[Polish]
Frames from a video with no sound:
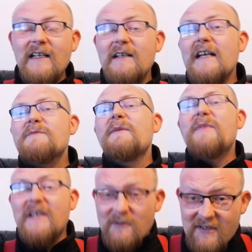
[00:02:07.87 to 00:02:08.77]
aż mnie
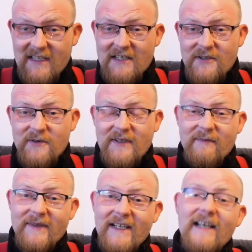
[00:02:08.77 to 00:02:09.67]
pytał, co znaczy rude
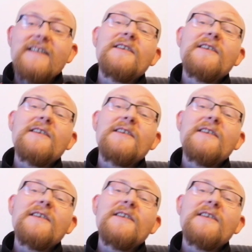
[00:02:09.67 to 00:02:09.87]
bydle. I